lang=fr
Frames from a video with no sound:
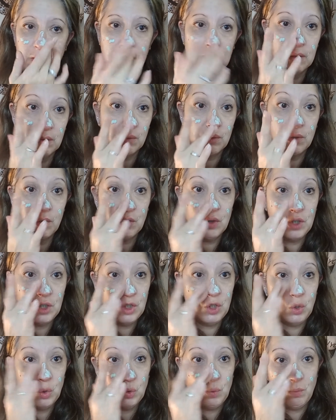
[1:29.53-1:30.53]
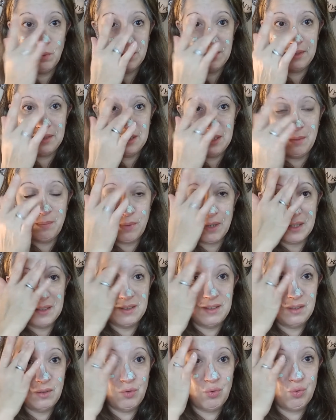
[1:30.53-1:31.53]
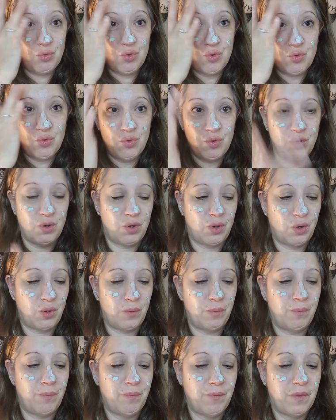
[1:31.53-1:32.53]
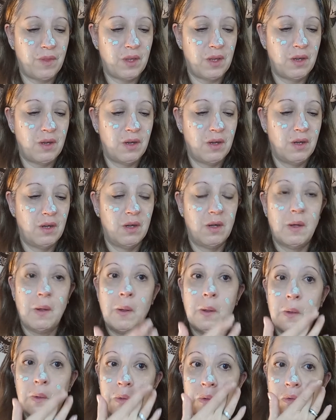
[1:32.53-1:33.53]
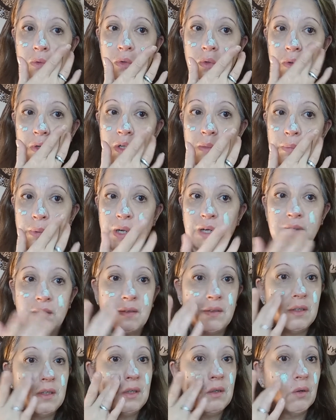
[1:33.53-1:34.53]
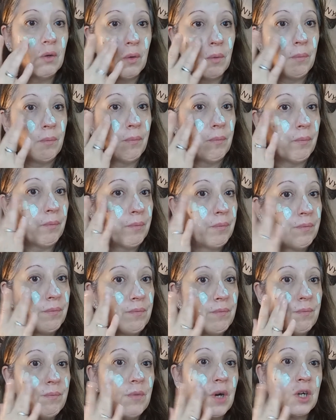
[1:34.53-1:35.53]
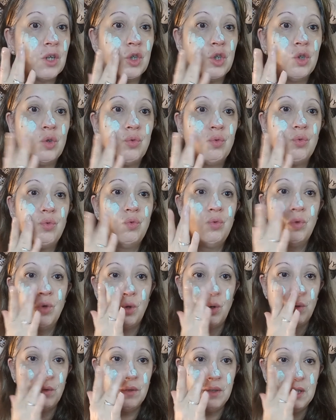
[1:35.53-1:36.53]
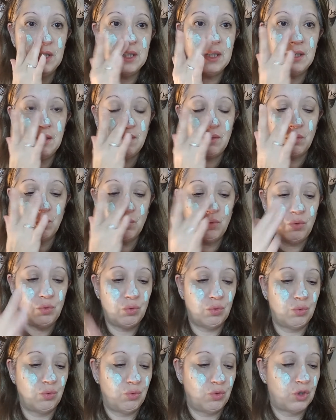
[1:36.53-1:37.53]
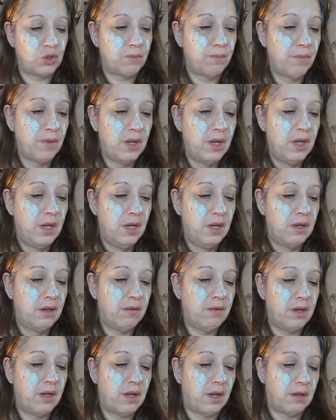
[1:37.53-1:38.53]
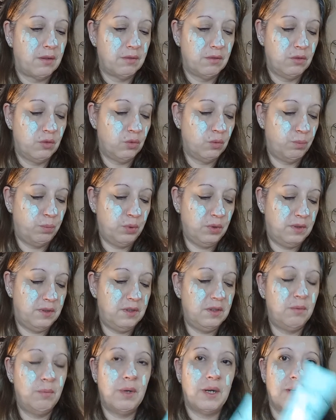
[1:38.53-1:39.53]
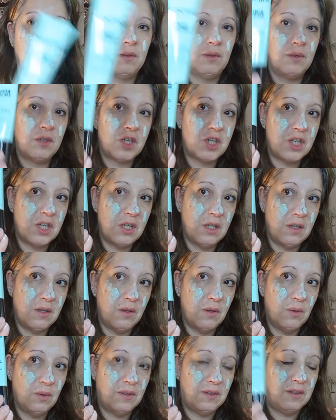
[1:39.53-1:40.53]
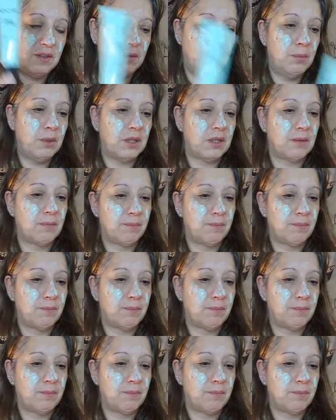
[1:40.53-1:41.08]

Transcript: Donc, quand j'ai chaud, moi, c'est des parties toujours... Euh, toujours les parties euh, bah, joues, euh, nez qui sont tout rouges. Voilà, donc petite base de chez Nocibé.